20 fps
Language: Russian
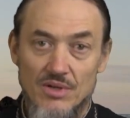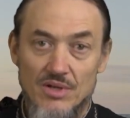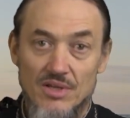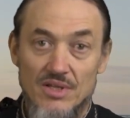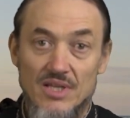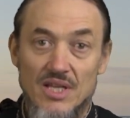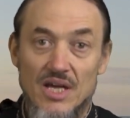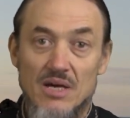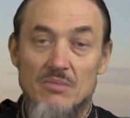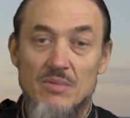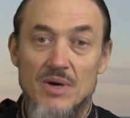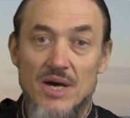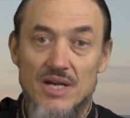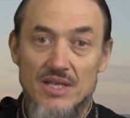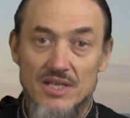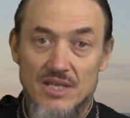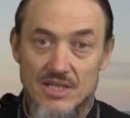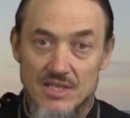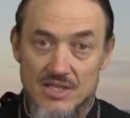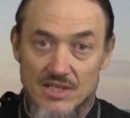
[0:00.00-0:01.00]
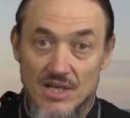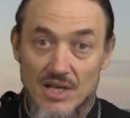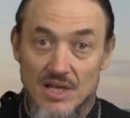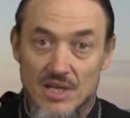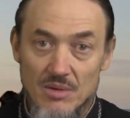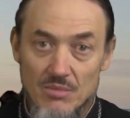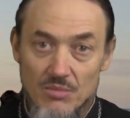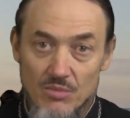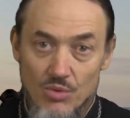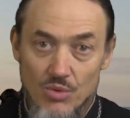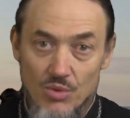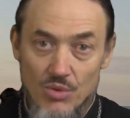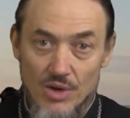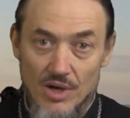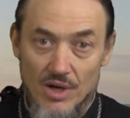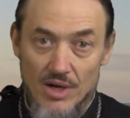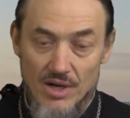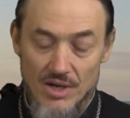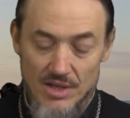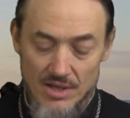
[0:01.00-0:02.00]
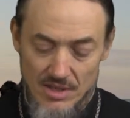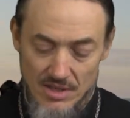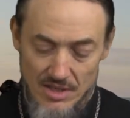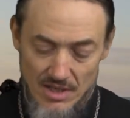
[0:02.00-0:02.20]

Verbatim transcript: дабы они искали Бога,